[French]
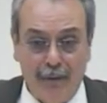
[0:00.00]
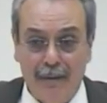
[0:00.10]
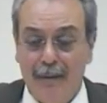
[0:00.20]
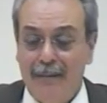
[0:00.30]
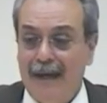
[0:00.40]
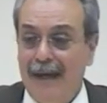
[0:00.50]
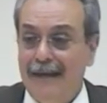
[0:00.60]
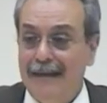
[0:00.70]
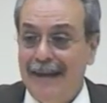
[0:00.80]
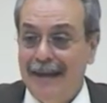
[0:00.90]
de
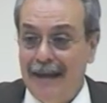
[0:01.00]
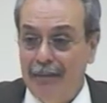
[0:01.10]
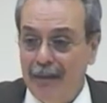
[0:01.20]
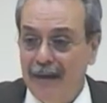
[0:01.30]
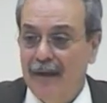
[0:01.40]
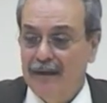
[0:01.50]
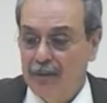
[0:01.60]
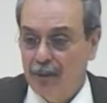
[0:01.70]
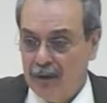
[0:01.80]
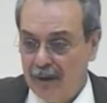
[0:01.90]
connaître le Père.
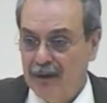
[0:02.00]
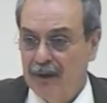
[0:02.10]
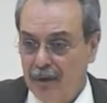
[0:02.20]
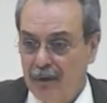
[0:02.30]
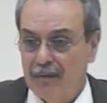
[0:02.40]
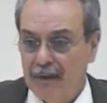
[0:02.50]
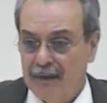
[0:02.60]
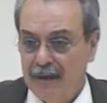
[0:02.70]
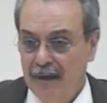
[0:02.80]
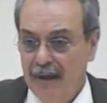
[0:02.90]
C'est
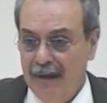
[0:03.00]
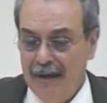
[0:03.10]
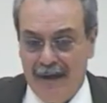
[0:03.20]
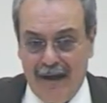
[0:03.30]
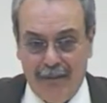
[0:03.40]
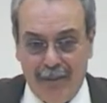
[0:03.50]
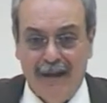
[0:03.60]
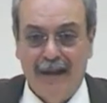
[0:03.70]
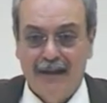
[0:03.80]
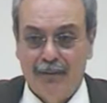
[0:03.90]
notre
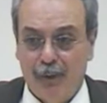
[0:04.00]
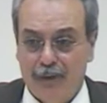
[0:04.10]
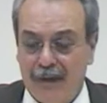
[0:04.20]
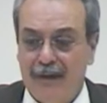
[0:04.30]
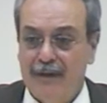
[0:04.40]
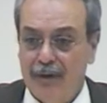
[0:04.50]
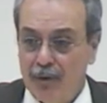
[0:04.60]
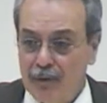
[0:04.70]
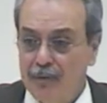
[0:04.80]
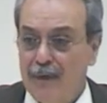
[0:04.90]
espérance de notre
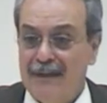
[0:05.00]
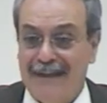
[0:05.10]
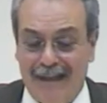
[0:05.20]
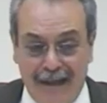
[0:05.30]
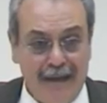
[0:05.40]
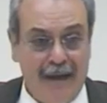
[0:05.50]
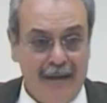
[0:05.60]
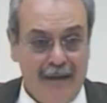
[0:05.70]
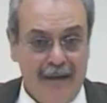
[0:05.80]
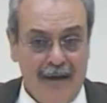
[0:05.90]
invitation, de notre
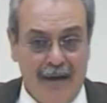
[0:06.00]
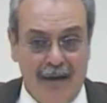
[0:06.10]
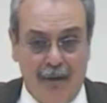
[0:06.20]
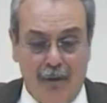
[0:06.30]
appel.